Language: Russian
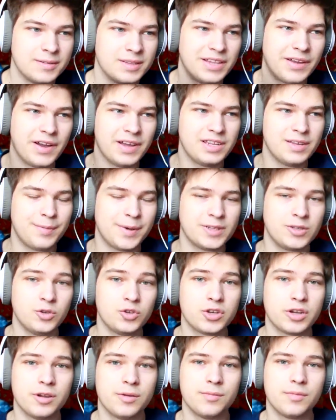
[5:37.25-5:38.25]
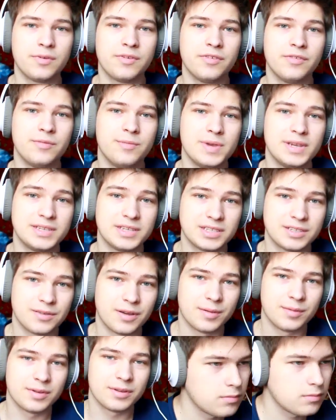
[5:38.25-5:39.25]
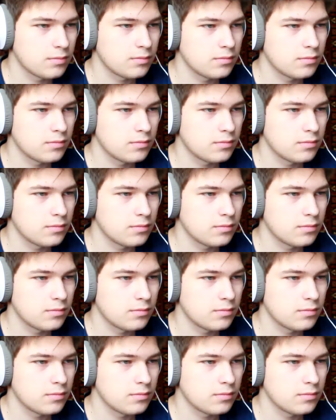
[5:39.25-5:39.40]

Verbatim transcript: Давайте послушаем вместе с вами.